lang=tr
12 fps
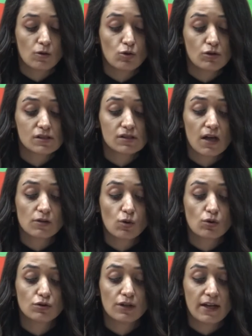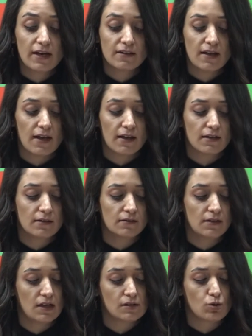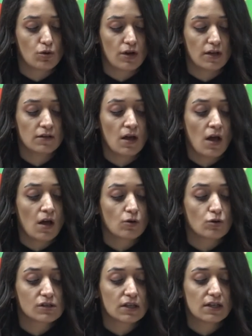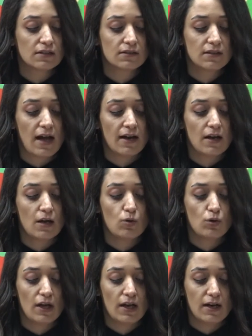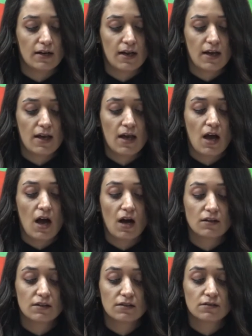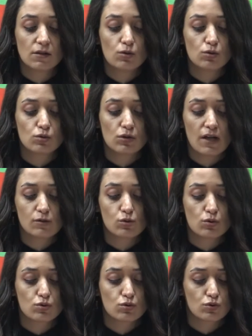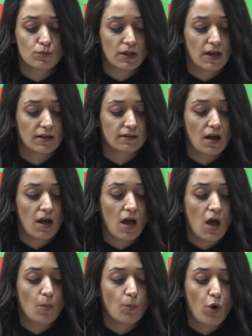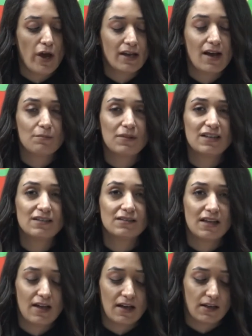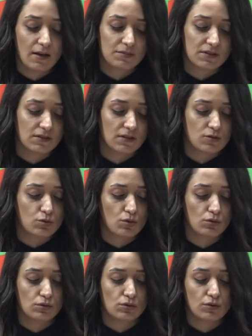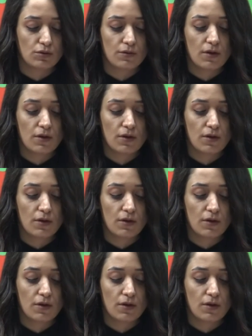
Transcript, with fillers: Gülistan doku nerede diye soran Roza Kadın Derneği üyelerine haklarında yürütülen soruşturmalarda bu eylemlerin neden yaptıkları soruldu.